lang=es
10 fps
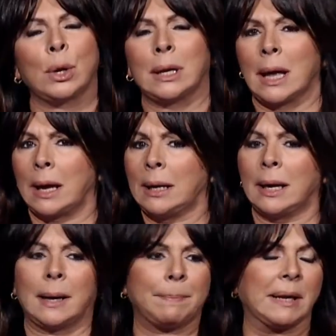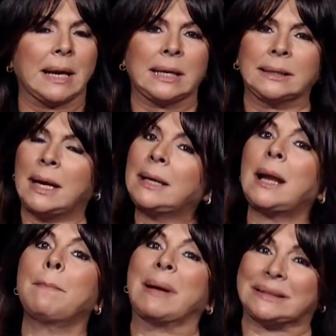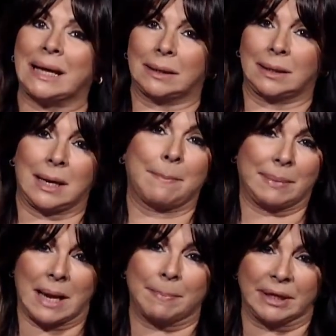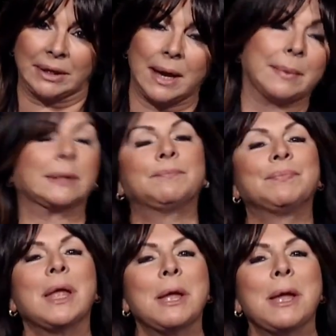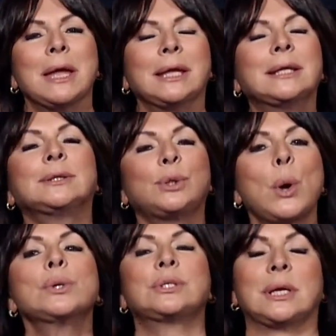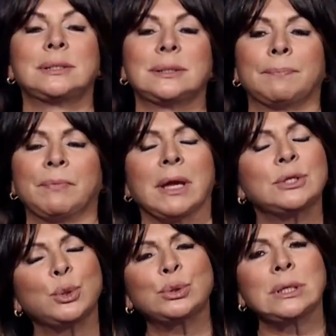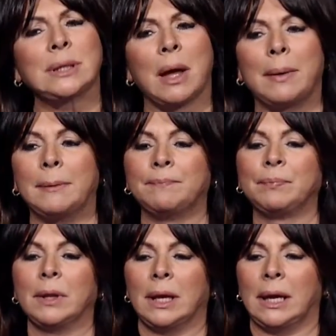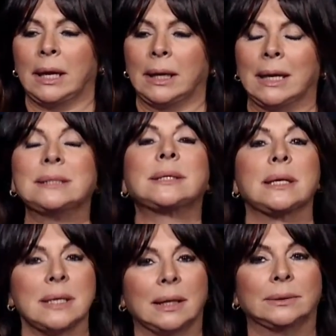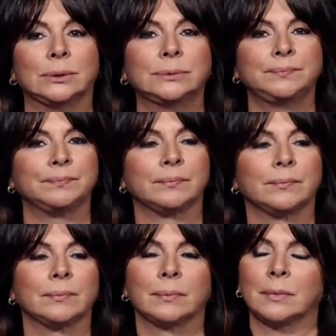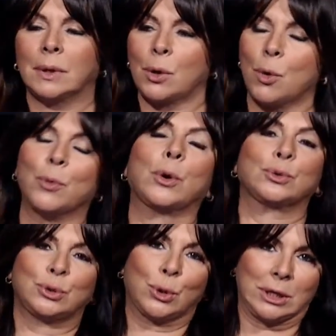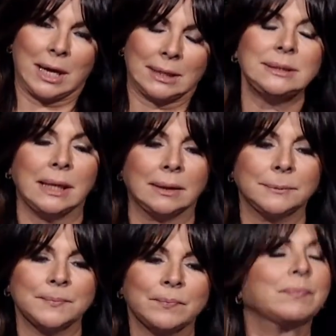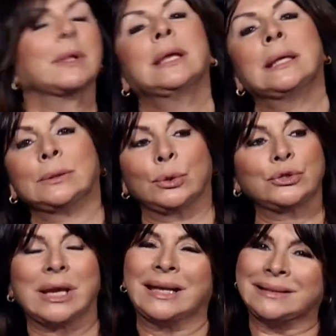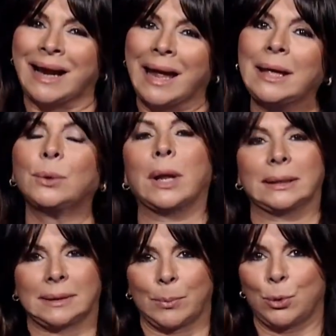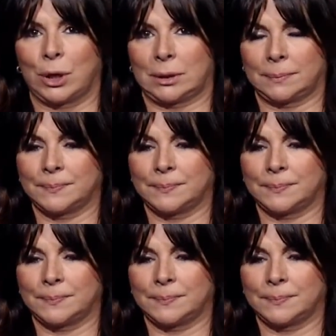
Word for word: la, penalidad era matarla, la, la, pedeaban. Y entonces Jesús estaba eh, enseñando, como solía hacer, y entonces le trajeron a esta mujer.